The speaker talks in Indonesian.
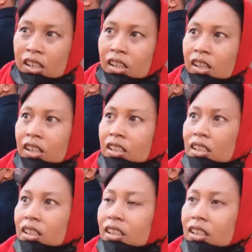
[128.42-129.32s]

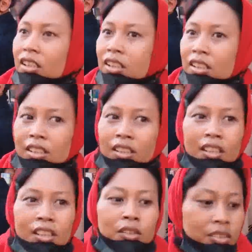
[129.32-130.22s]
karena banyak sekali
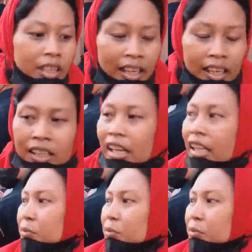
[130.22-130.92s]
KPM